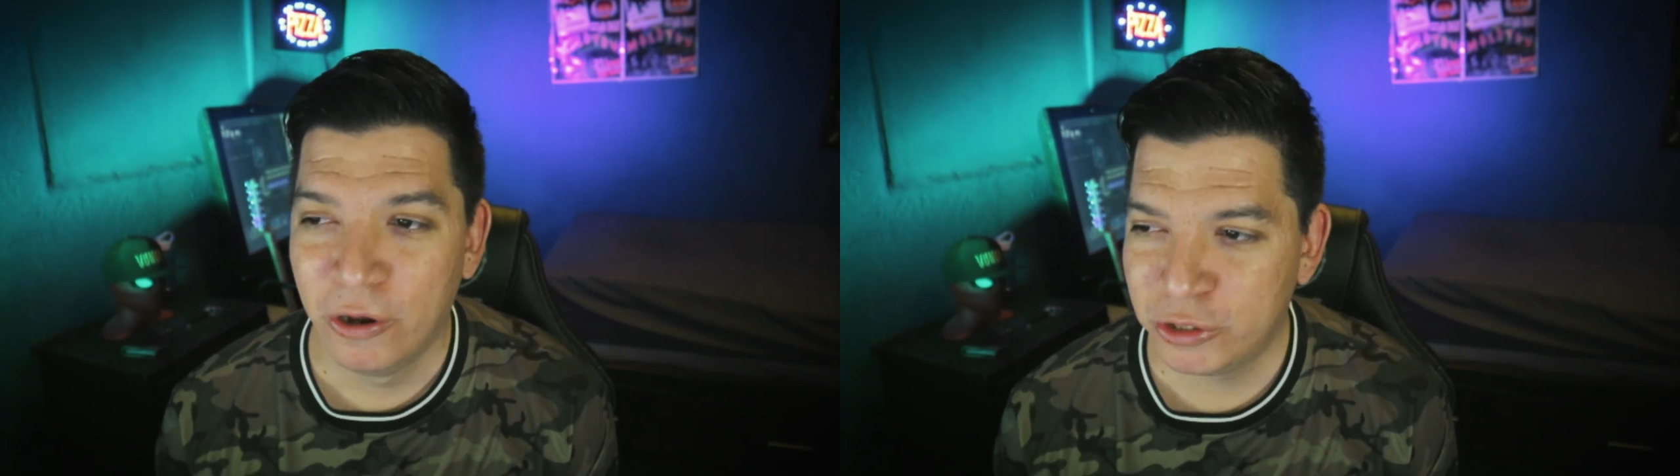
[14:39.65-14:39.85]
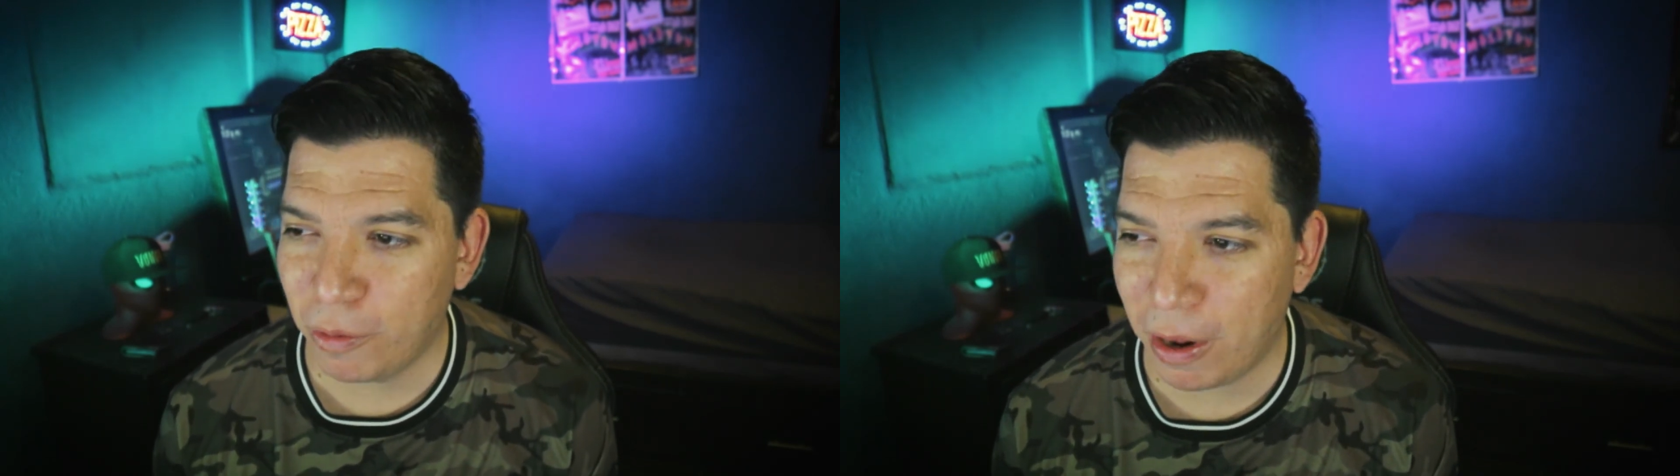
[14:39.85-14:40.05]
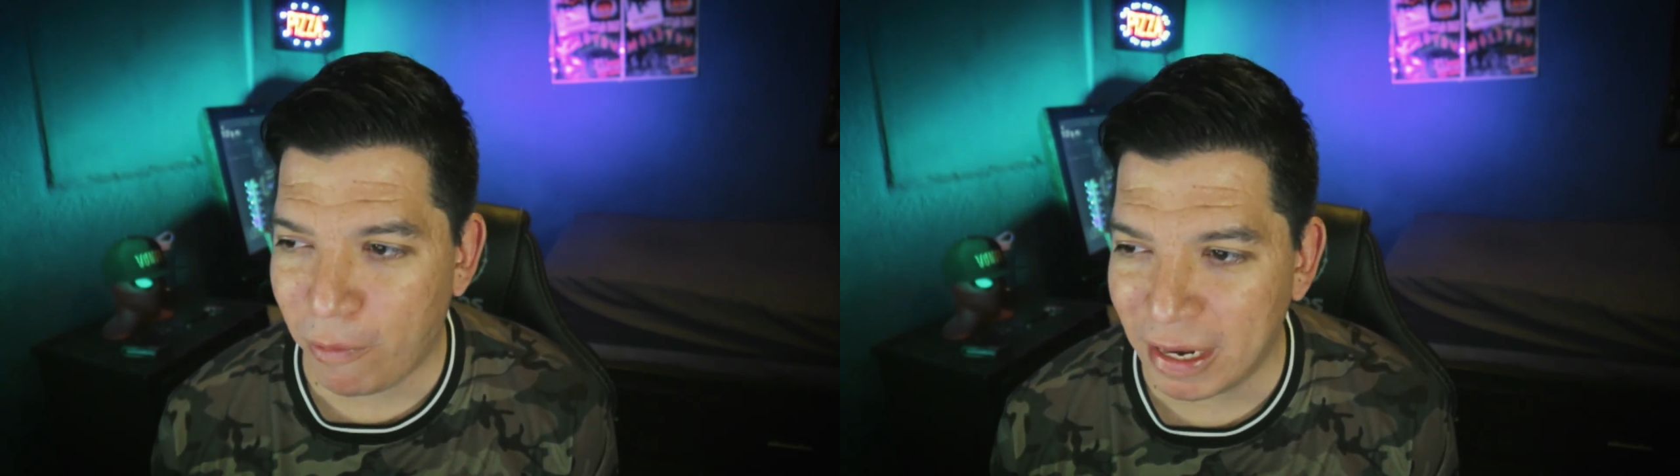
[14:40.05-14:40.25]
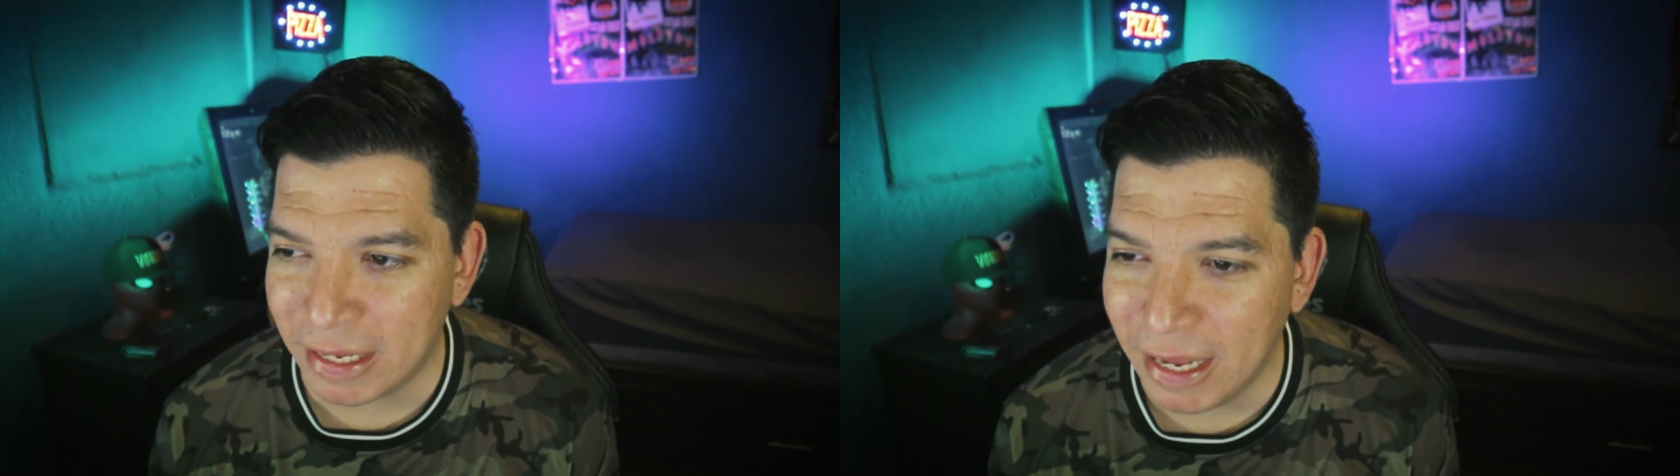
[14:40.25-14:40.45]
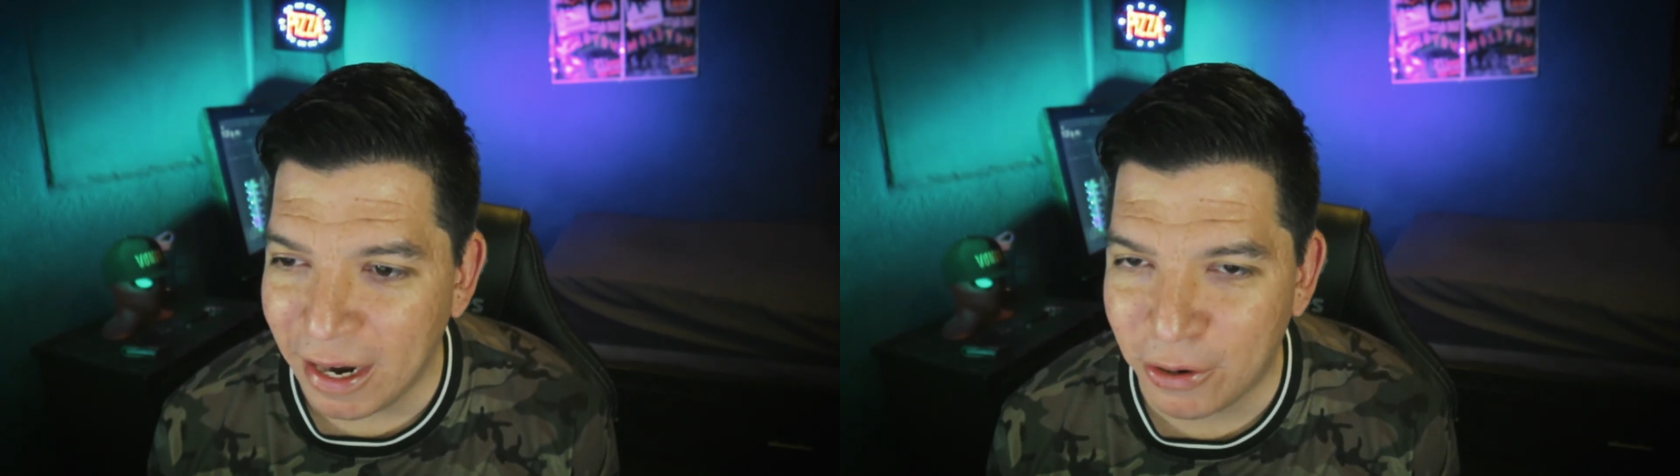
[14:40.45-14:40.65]
sobre
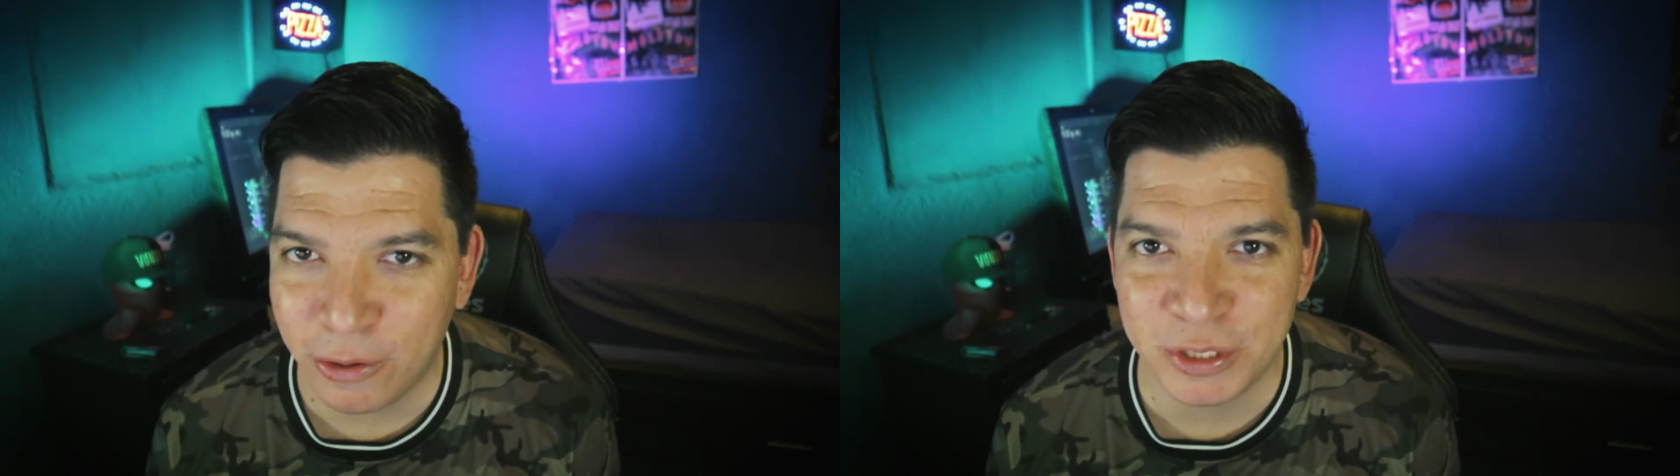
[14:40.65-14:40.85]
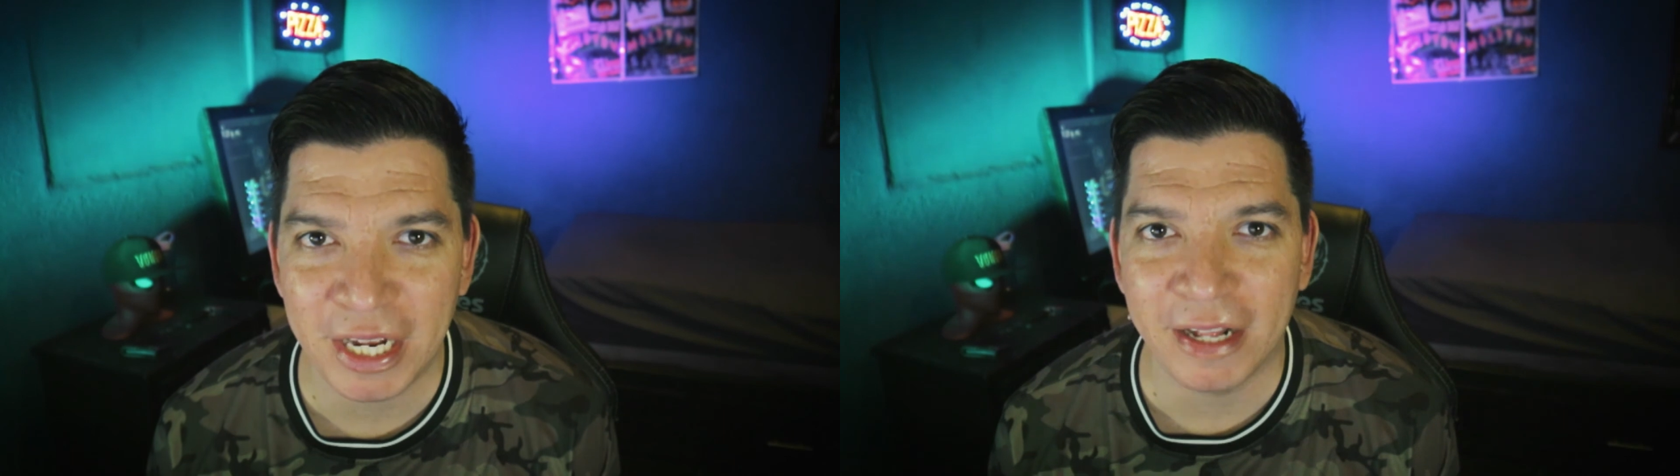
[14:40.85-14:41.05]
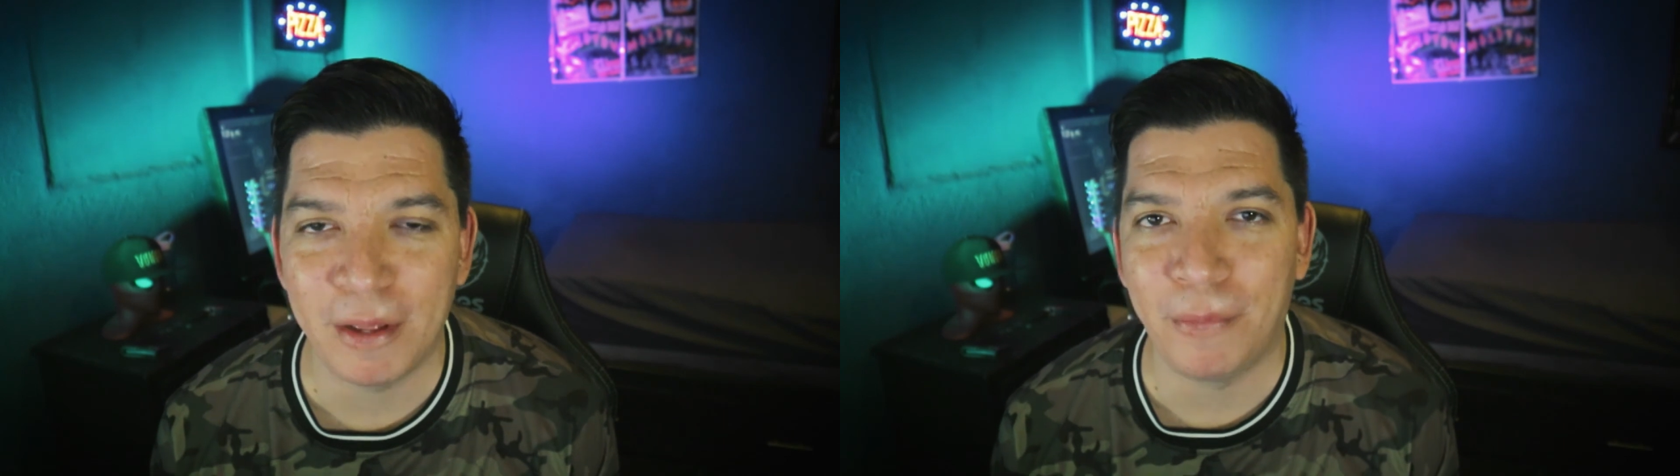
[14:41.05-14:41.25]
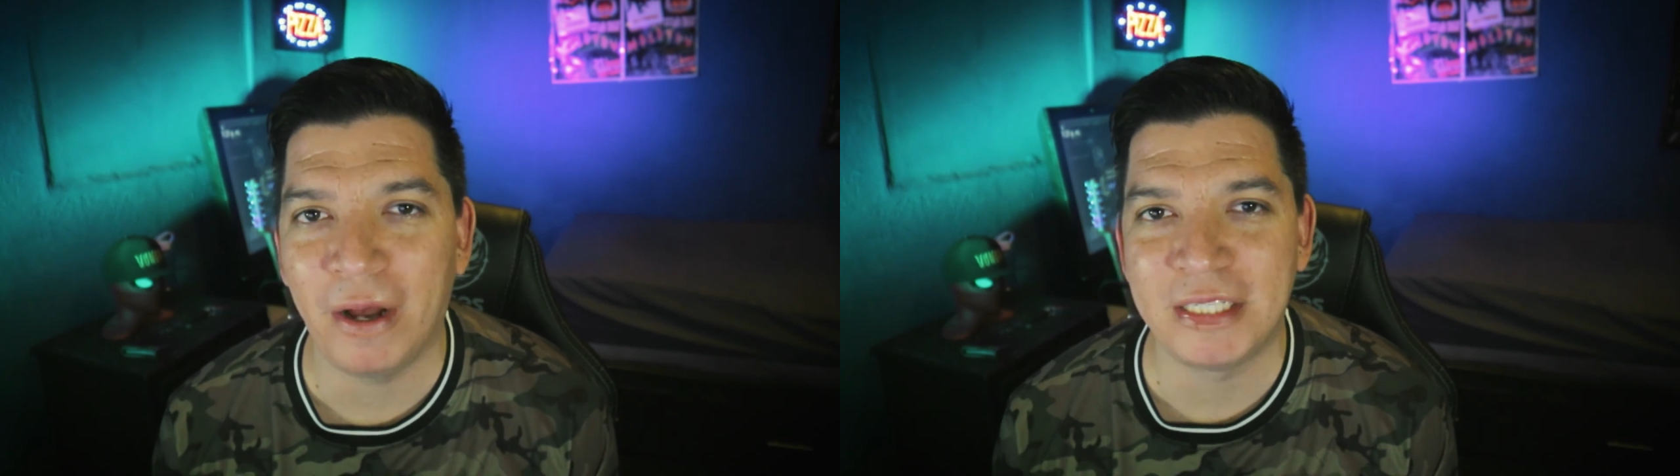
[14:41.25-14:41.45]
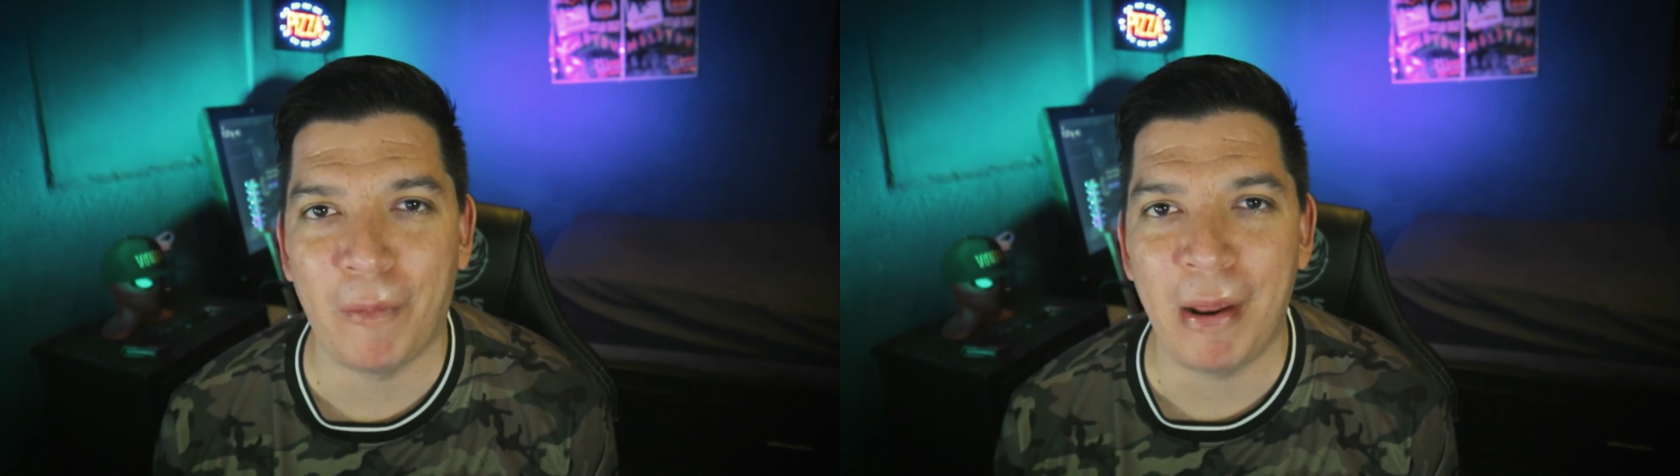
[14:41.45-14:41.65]
cualquier cosa que te
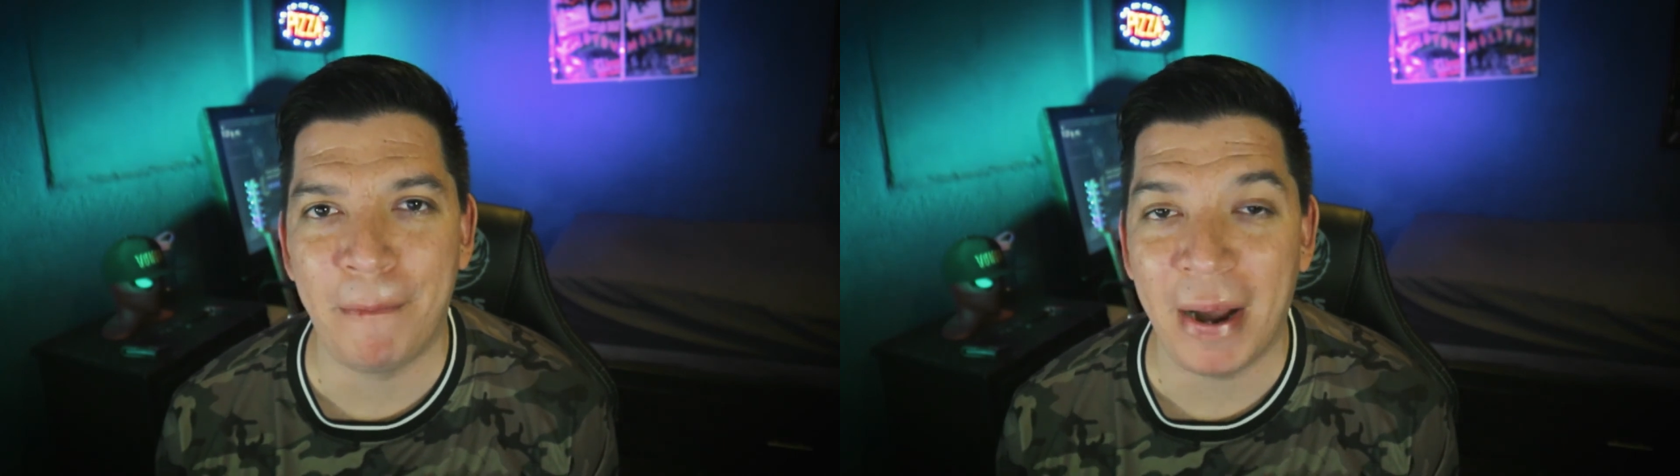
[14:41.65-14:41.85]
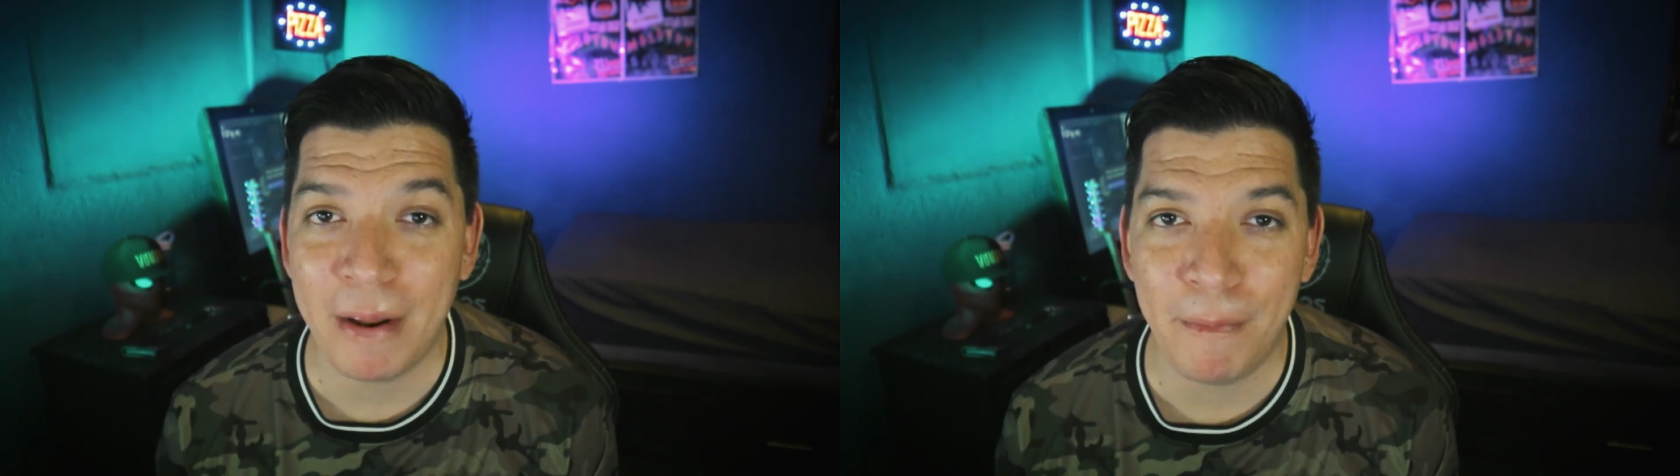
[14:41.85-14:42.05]
pueda servir para